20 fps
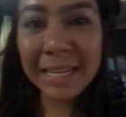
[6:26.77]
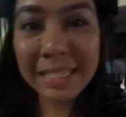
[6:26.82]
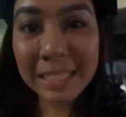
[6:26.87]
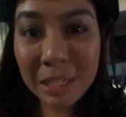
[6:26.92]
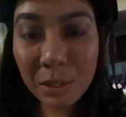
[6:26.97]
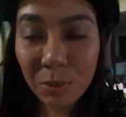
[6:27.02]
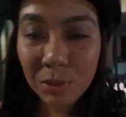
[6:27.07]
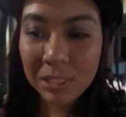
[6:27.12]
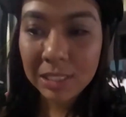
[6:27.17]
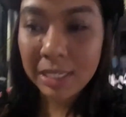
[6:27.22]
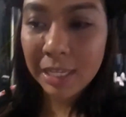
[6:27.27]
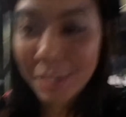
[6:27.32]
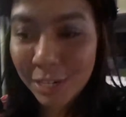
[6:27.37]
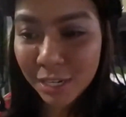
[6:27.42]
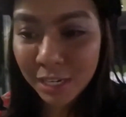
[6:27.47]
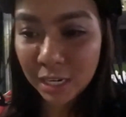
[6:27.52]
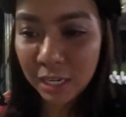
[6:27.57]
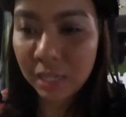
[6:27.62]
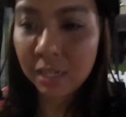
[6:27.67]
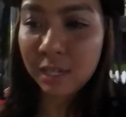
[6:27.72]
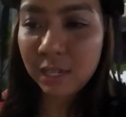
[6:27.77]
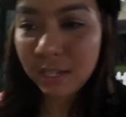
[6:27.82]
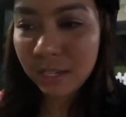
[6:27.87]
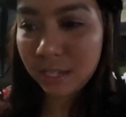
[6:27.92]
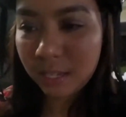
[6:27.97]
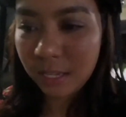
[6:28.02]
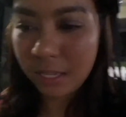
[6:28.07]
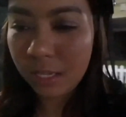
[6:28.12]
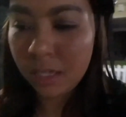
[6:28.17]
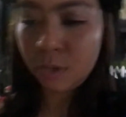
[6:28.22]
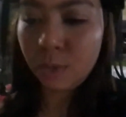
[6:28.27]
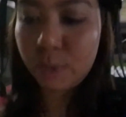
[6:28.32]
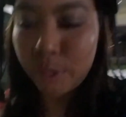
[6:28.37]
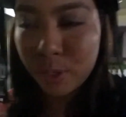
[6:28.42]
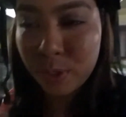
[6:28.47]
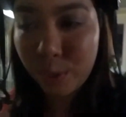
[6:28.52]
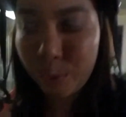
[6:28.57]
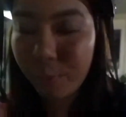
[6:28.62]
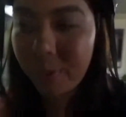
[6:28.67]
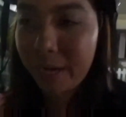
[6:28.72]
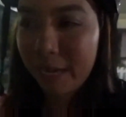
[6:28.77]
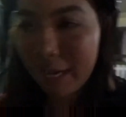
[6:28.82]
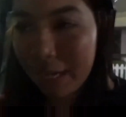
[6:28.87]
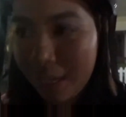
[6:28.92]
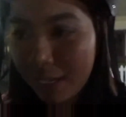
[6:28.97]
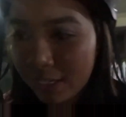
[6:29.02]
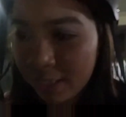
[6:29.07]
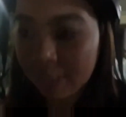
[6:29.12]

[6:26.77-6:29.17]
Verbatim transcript: Dewey's here na and we're going na.